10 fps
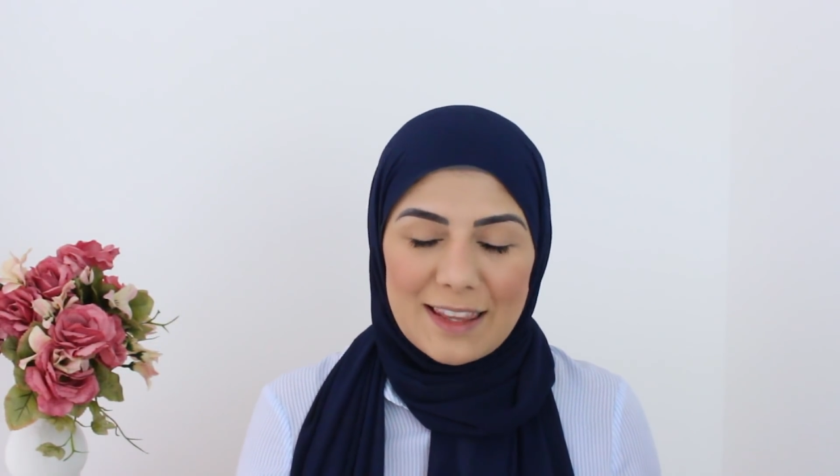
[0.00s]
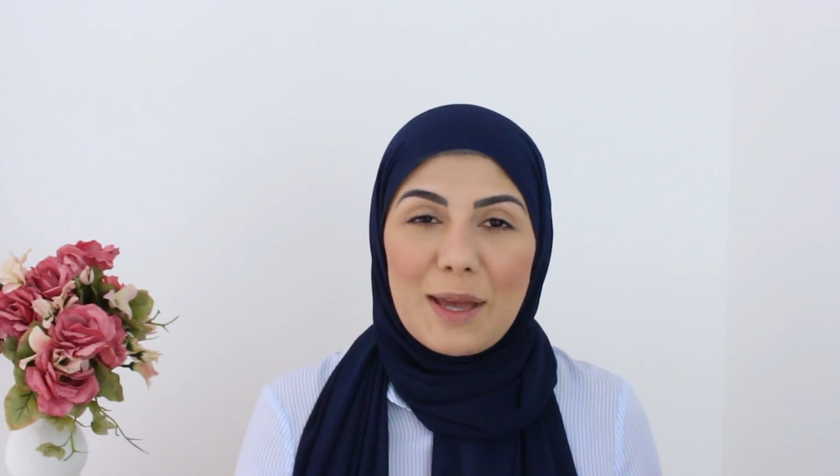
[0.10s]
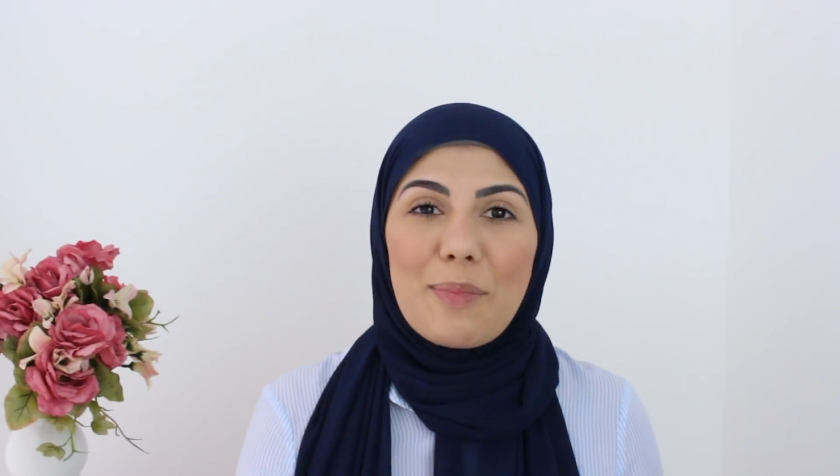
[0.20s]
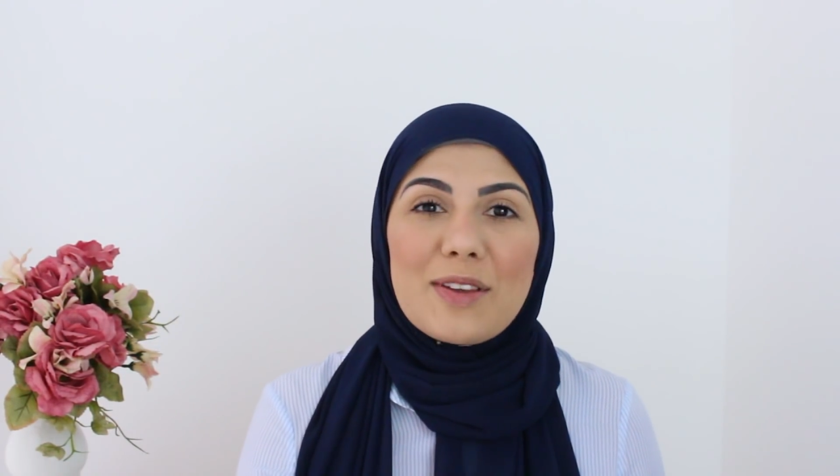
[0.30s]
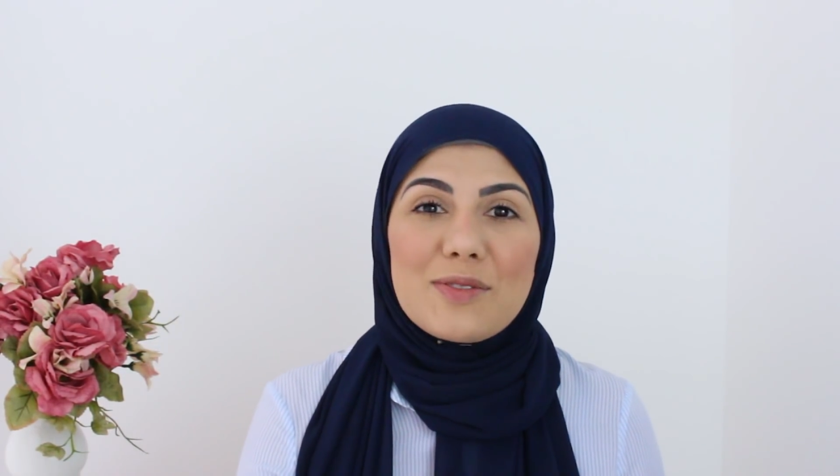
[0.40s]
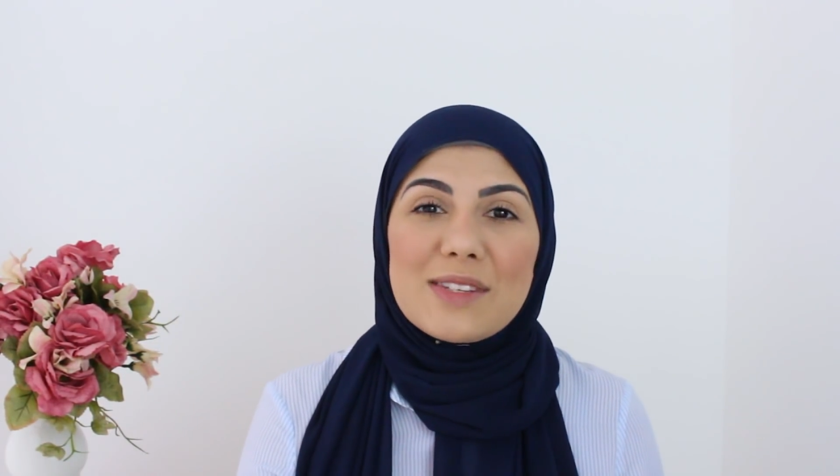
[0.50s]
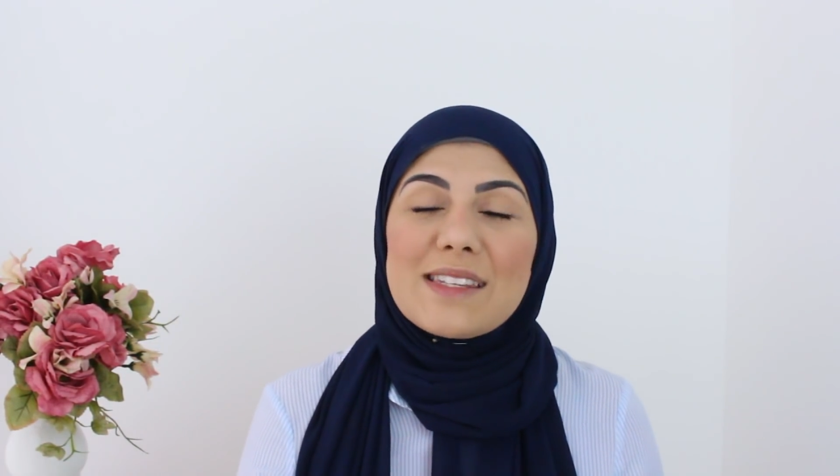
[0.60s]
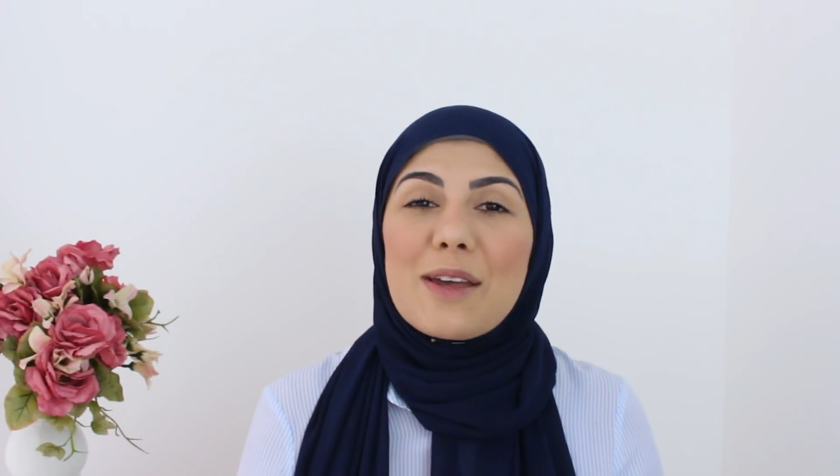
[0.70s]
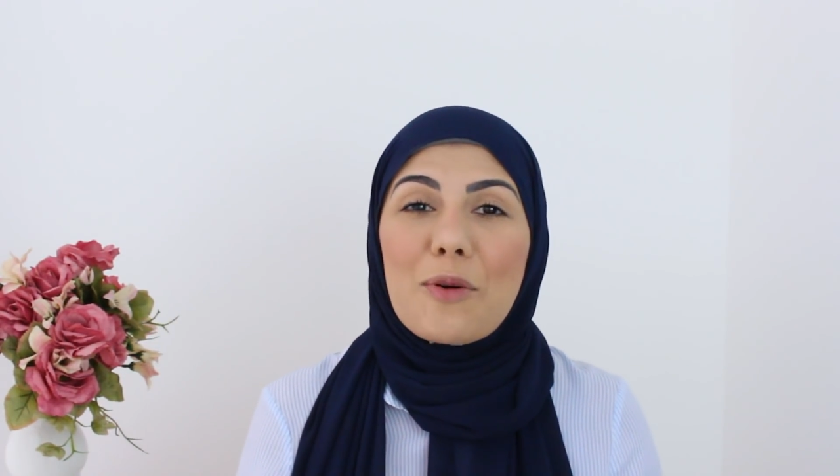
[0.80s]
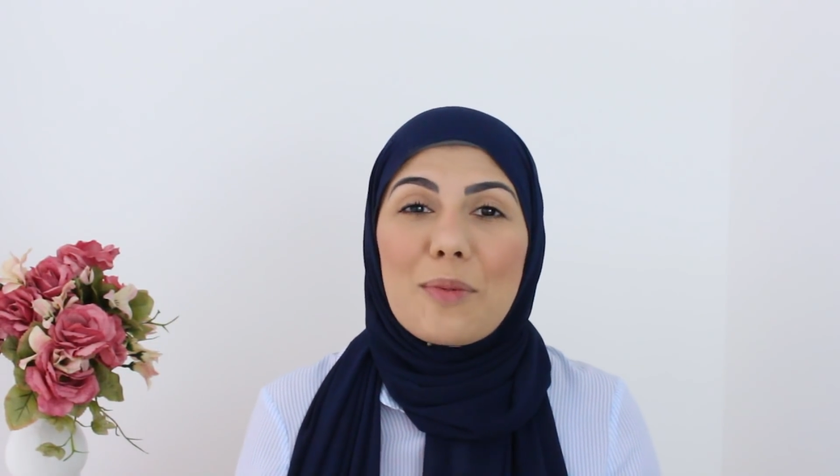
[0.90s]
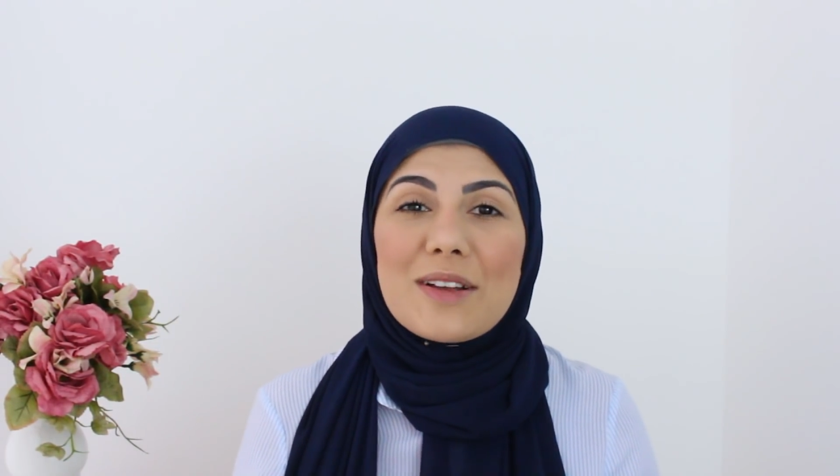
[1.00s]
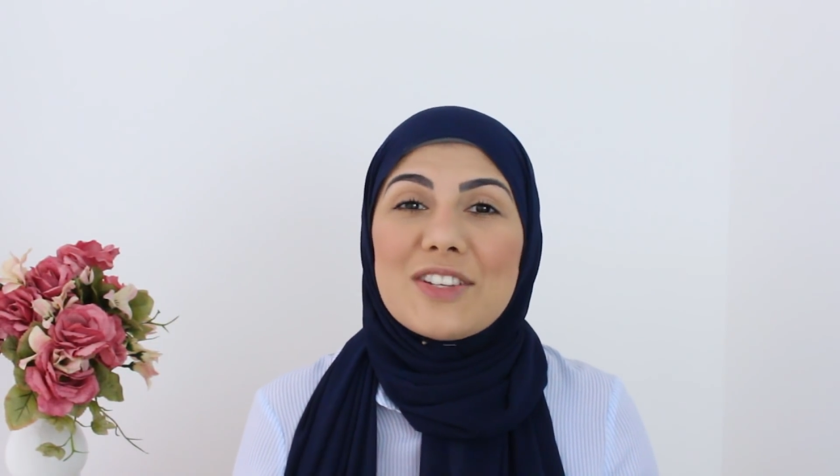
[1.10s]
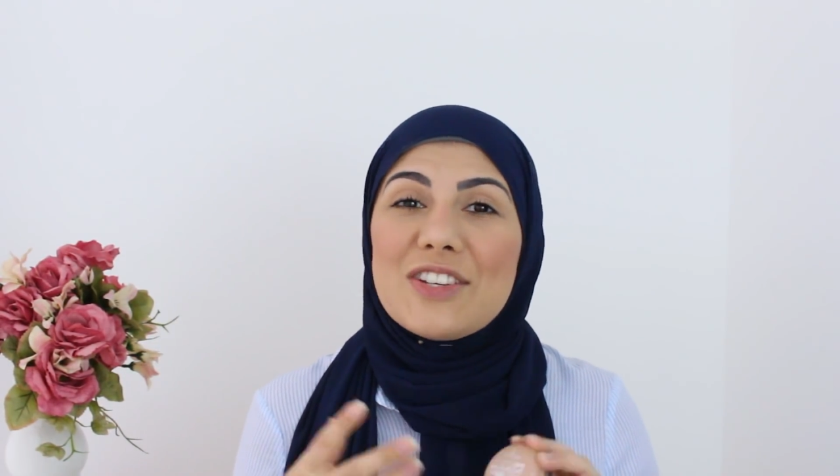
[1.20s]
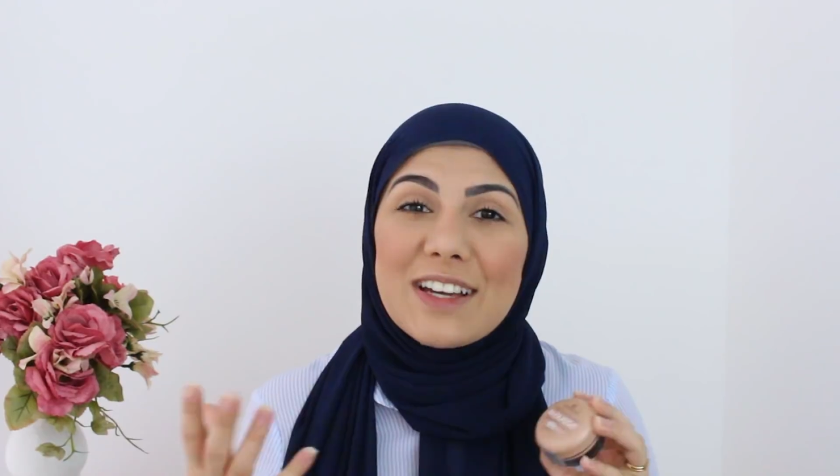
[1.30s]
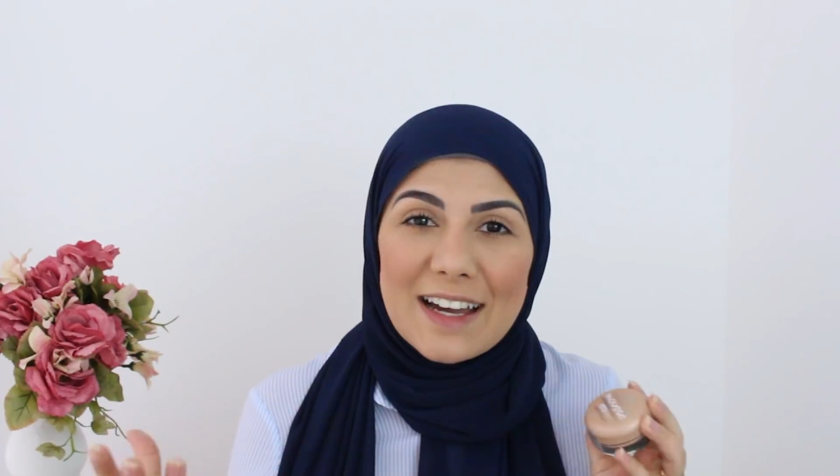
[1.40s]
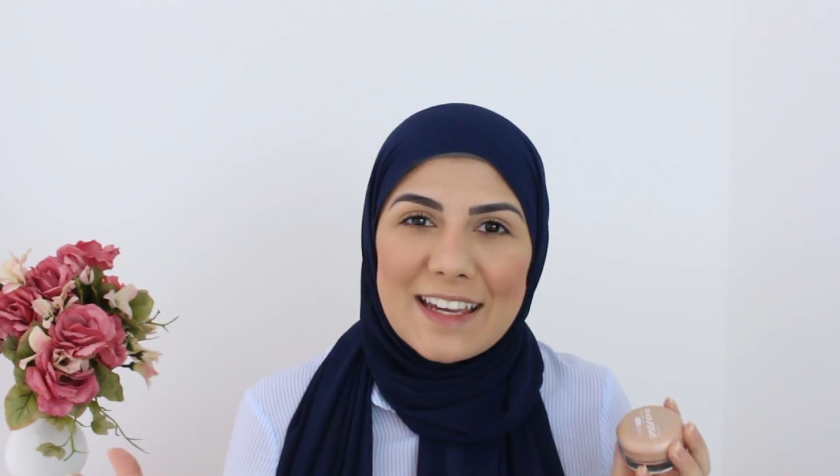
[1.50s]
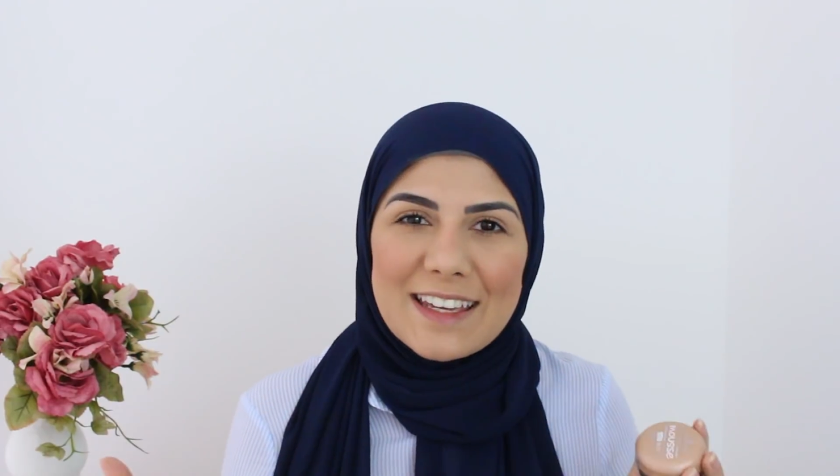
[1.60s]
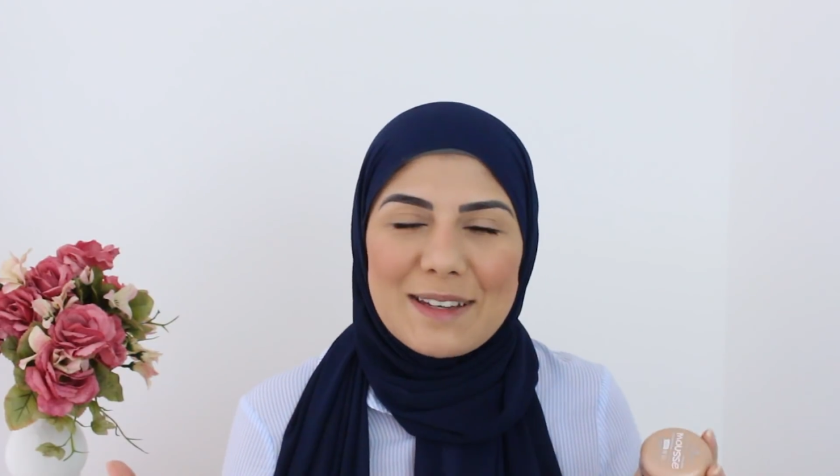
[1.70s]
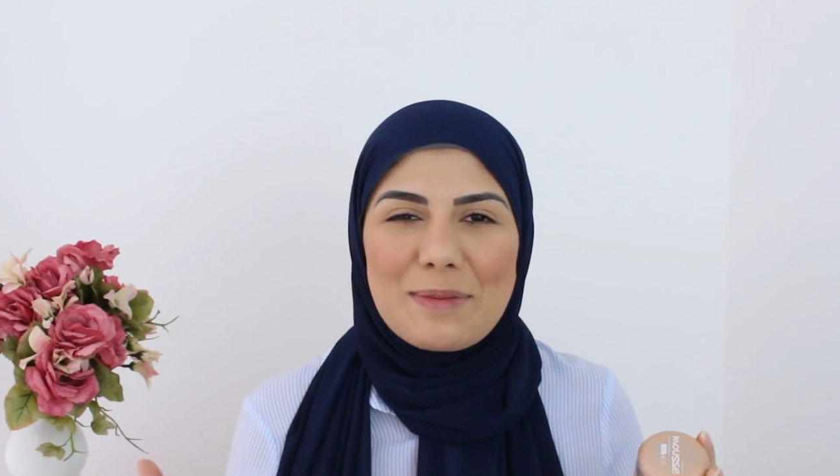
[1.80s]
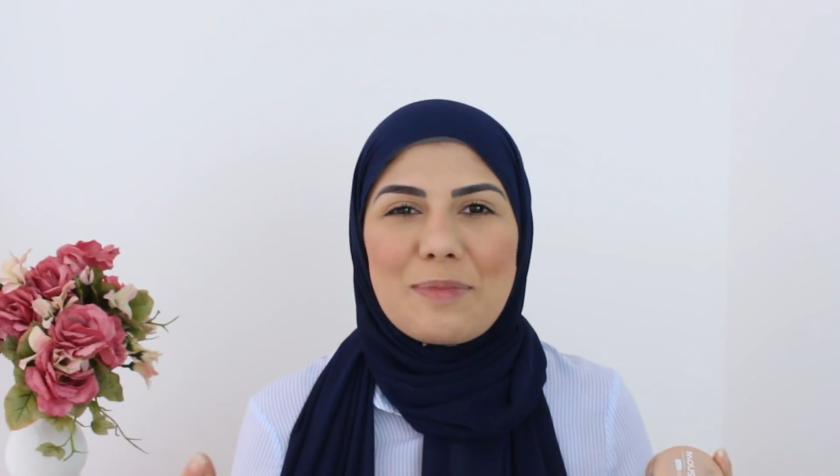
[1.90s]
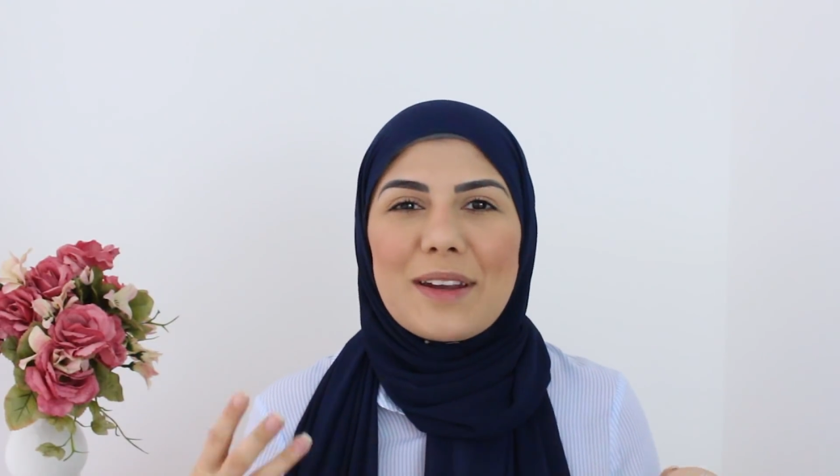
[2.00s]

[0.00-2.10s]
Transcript: De repente vocês têm alguma dica aí